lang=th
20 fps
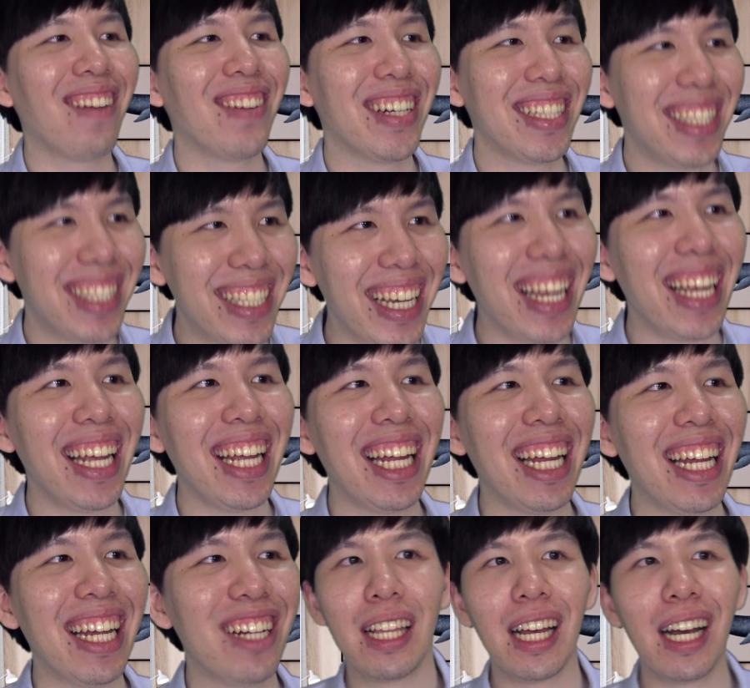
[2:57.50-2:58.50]
มันจี้
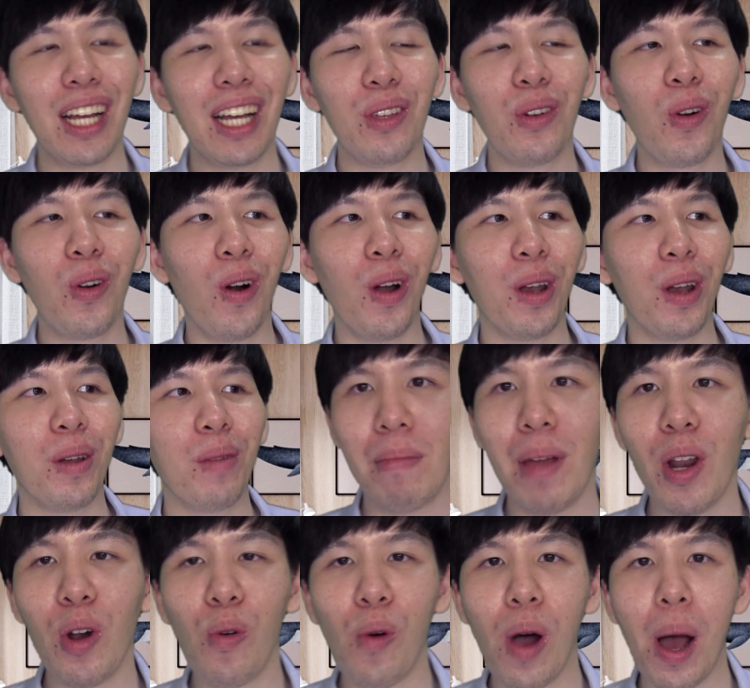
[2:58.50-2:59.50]
ถ้าเกิดทุกคน
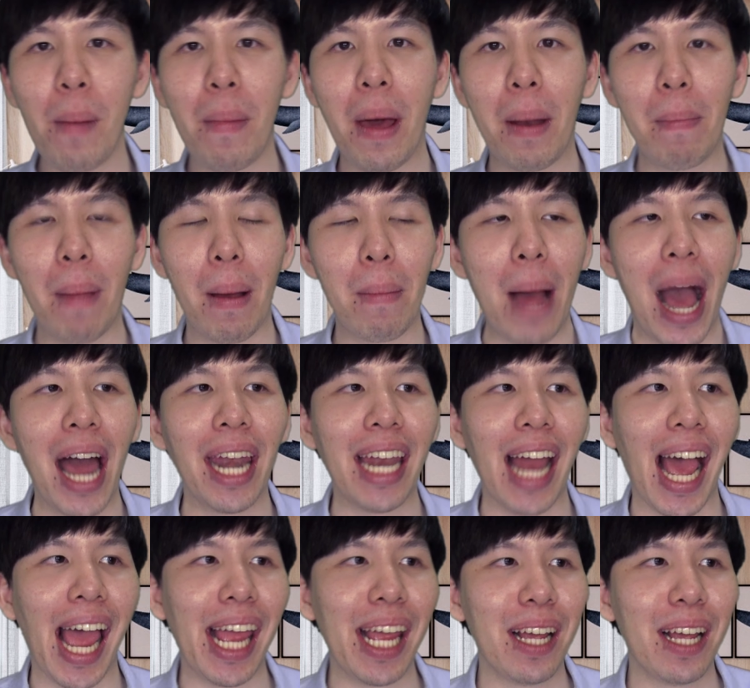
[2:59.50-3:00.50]
ไม่รู้ว่ามันประมาณไหน